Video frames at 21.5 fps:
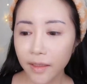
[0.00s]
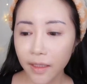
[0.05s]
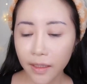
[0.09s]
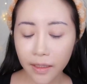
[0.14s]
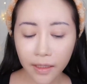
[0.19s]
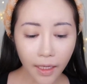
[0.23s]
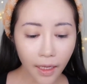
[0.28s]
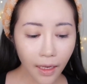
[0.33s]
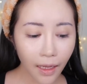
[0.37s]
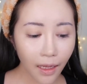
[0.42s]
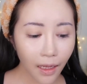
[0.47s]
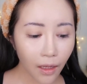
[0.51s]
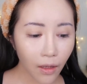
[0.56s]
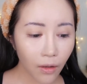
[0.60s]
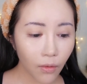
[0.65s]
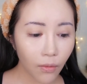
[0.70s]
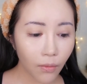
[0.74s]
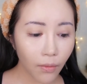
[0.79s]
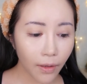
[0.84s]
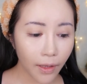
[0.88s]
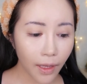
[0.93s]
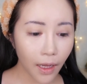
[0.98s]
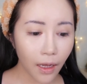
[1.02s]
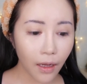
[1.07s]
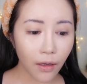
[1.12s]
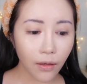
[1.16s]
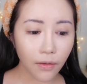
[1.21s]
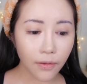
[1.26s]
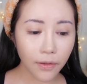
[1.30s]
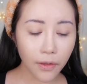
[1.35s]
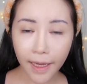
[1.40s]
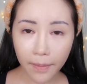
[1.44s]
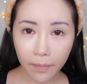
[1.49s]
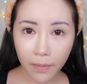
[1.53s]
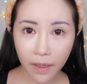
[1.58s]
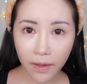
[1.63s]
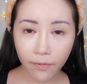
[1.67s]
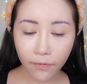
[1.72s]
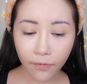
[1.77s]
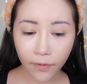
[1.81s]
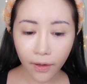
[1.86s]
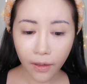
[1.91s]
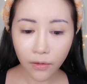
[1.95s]
接下来我要上
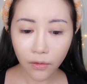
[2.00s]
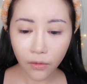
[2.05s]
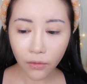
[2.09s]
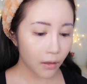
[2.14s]
蜜粉，